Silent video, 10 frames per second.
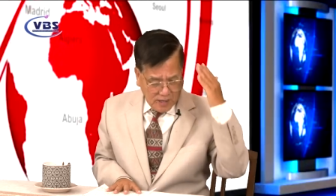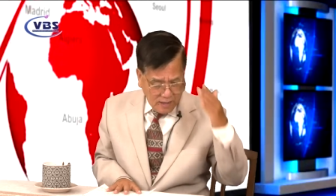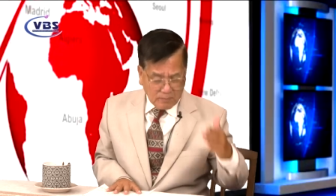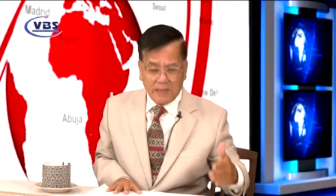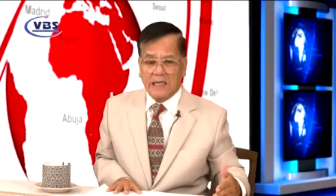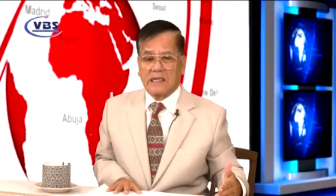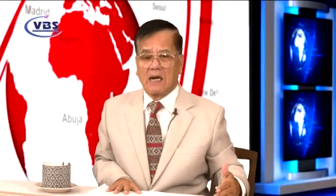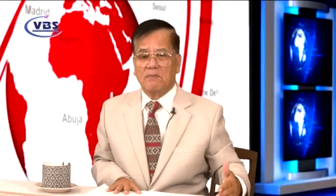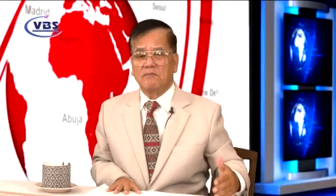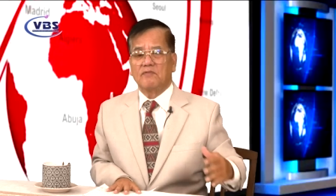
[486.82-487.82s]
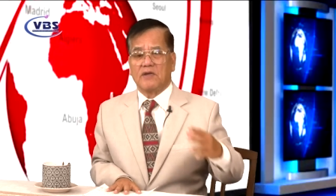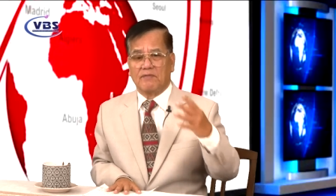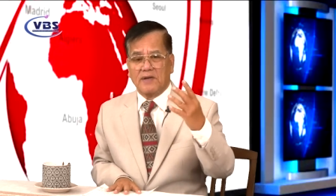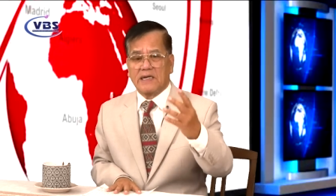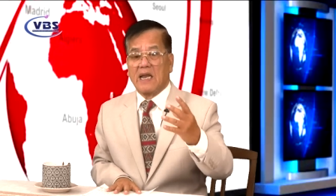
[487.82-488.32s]
bị cấm vì
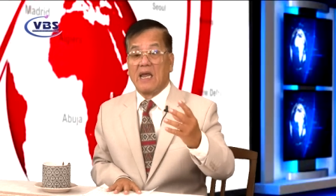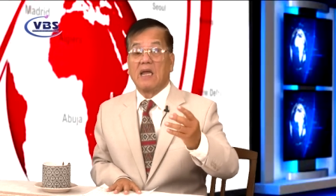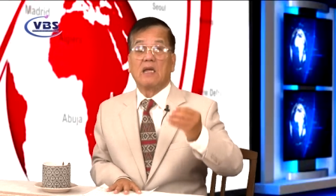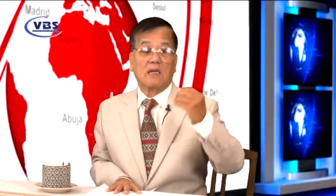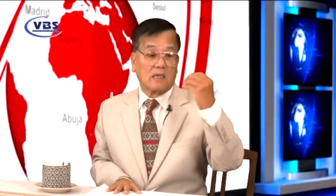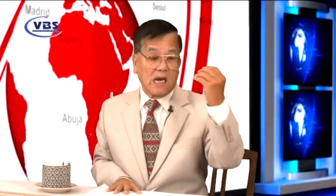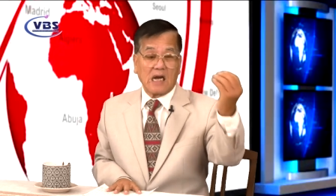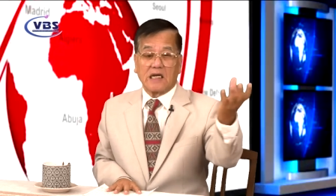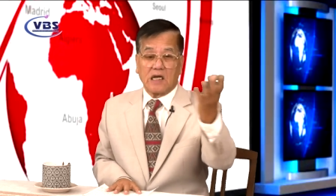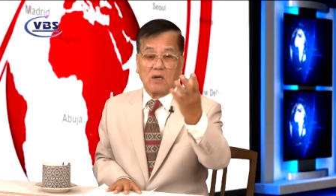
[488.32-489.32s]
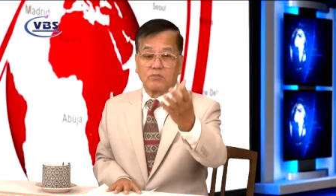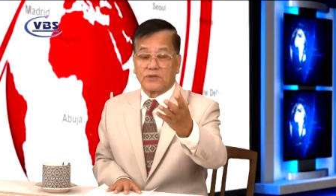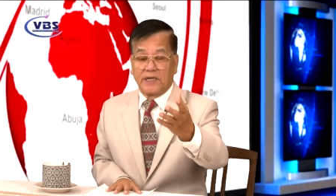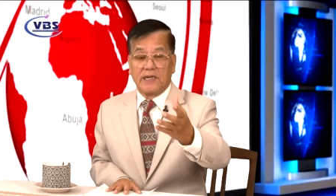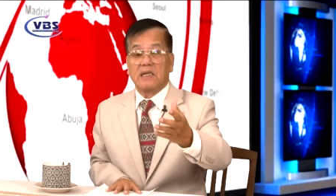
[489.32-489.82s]
vấn đề các cái công
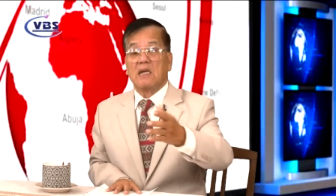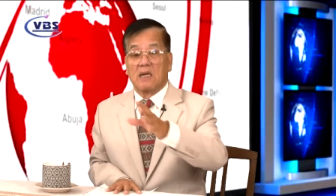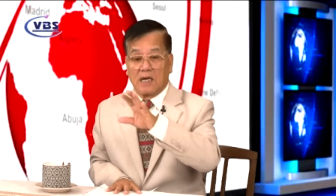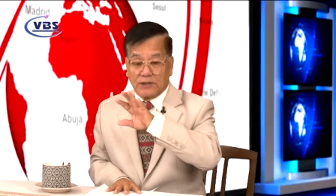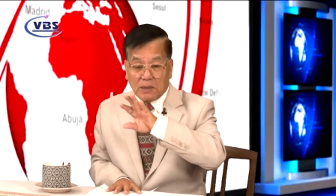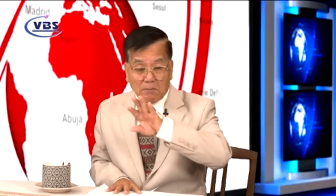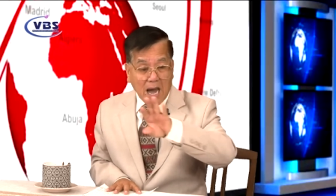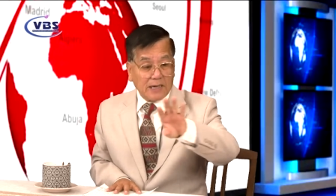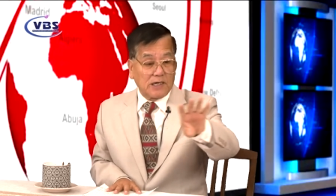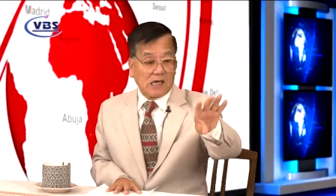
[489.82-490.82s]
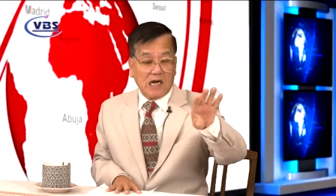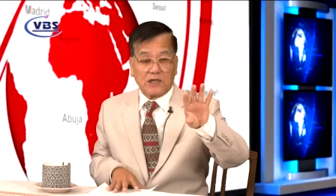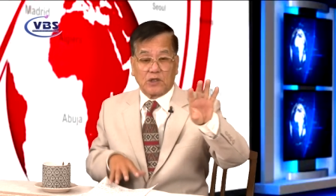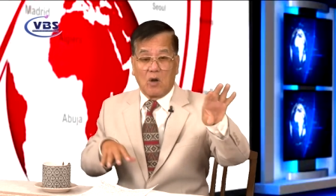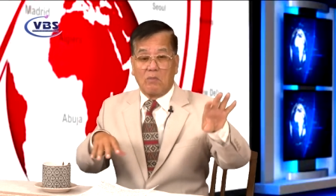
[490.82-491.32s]
ty người ta bán ở các cái
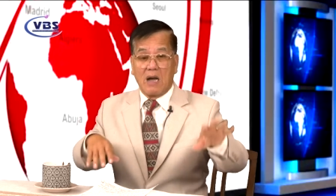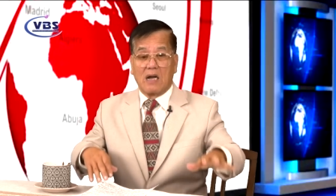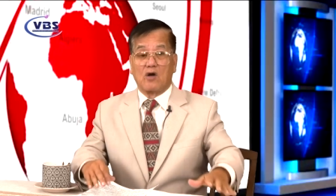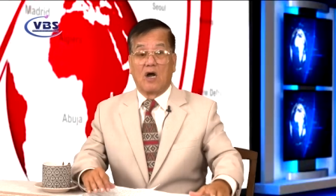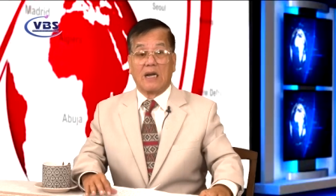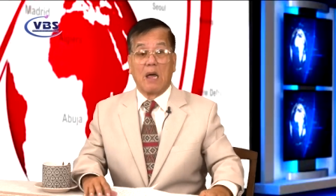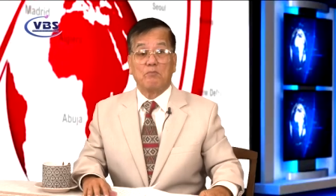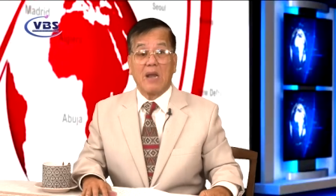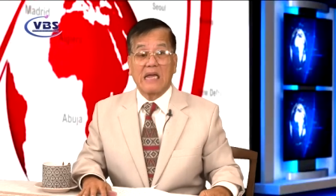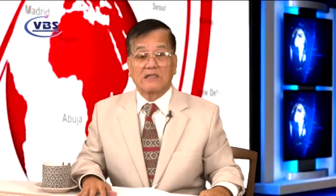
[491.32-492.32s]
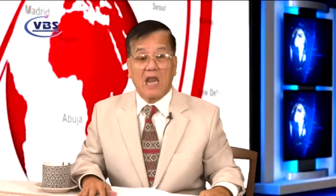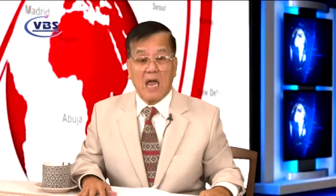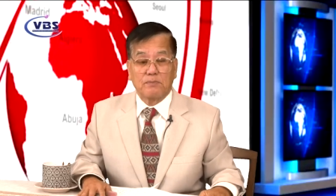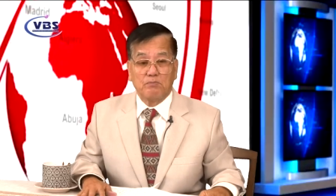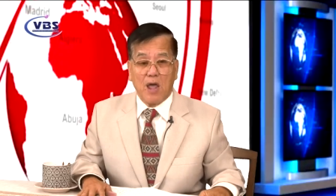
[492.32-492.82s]
tiểu bang gọi là Black
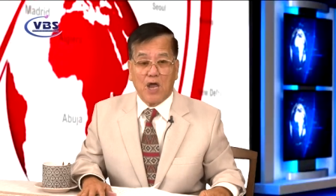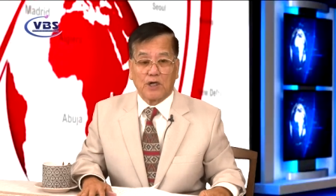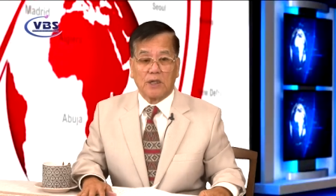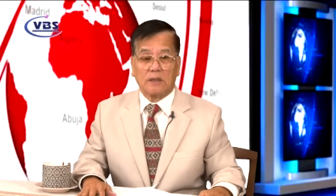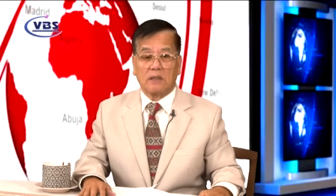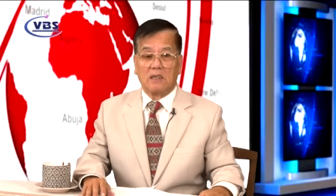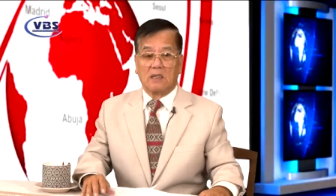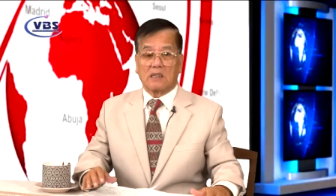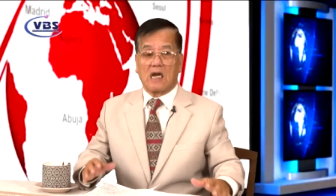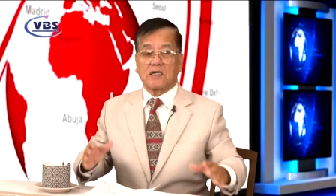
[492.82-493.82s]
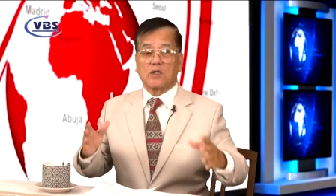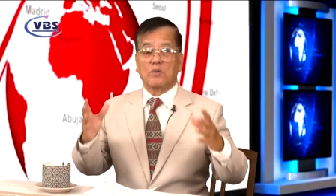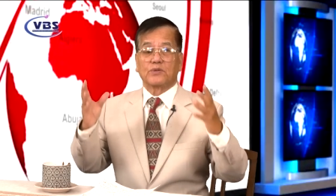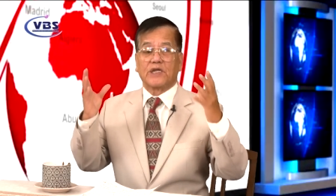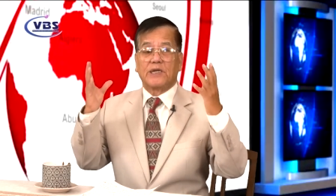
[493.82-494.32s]
Lives Matter, các cái
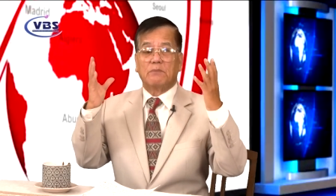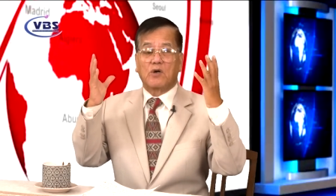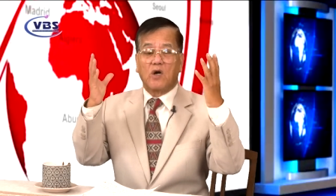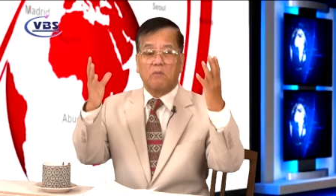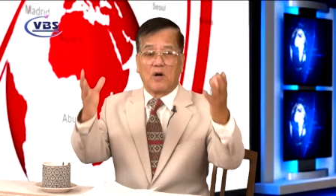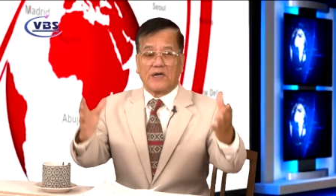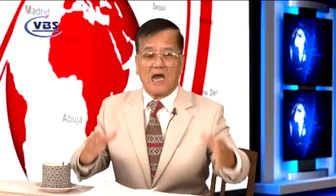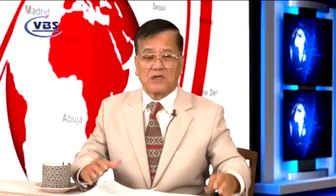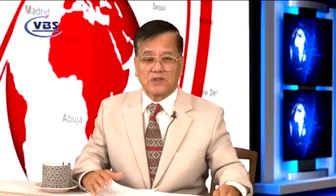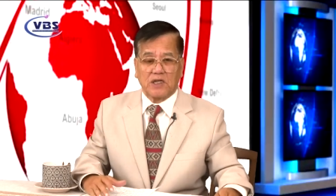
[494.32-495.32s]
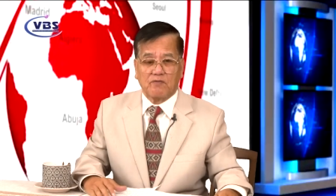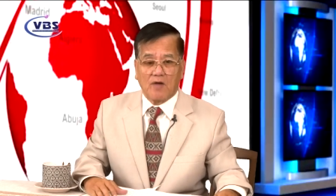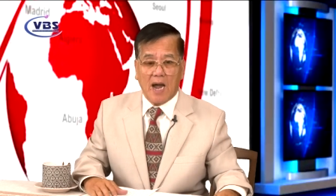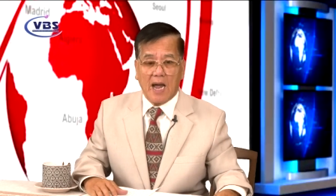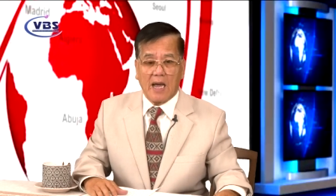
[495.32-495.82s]
công ty mà có bọn
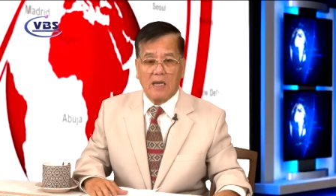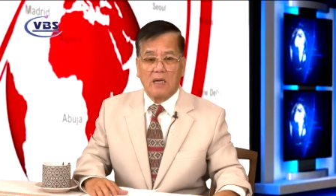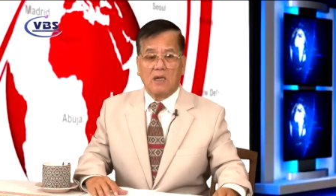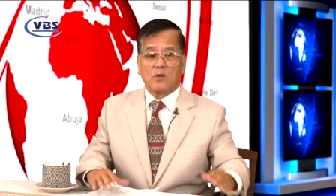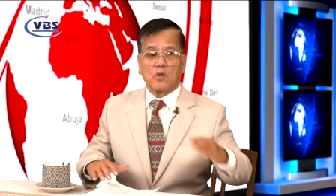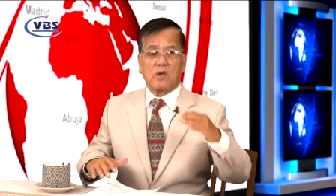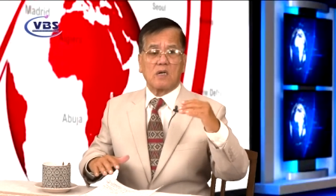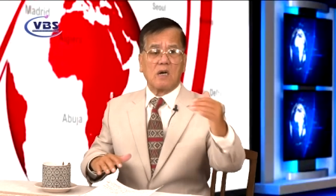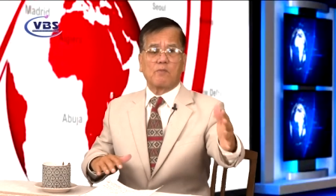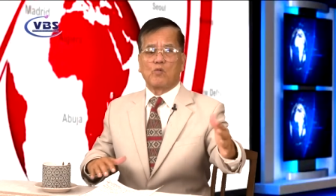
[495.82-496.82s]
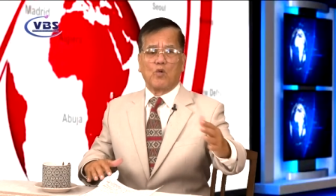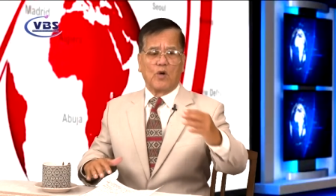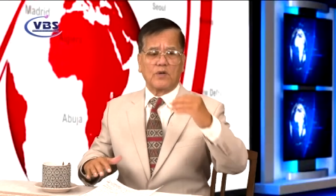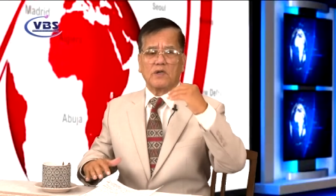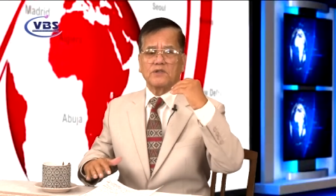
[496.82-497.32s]
Antifa, nó cướp
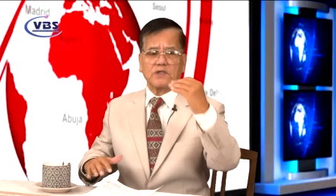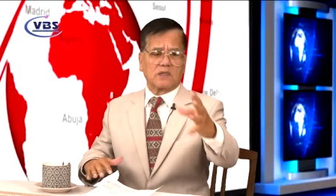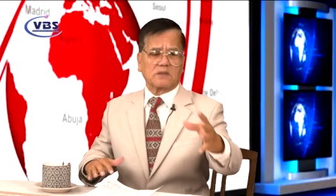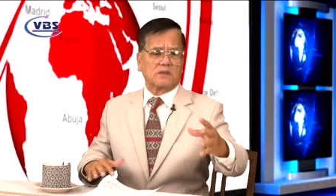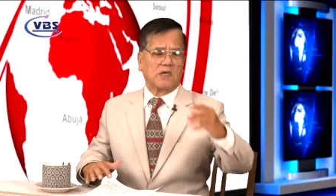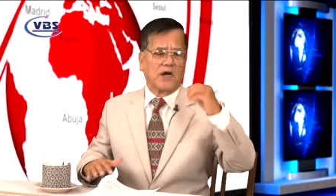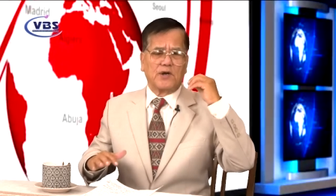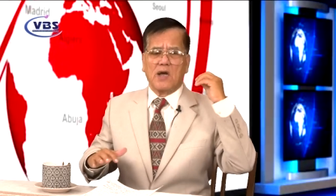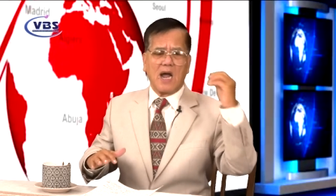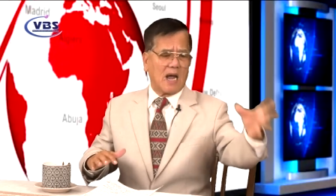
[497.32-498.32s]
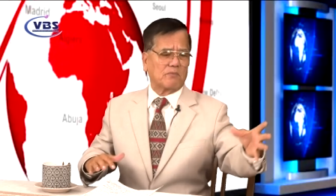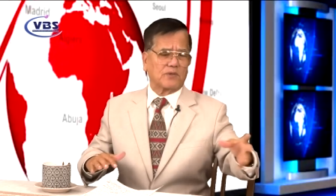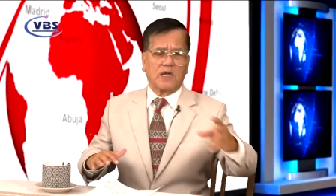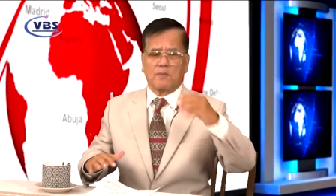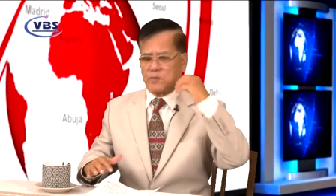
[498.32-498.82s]
của, nó giết người, nó hãm
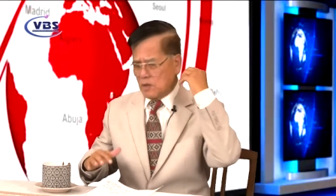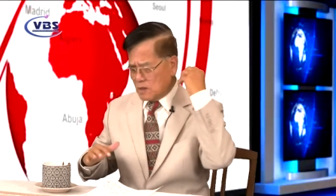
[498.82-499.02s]
hiếp, nó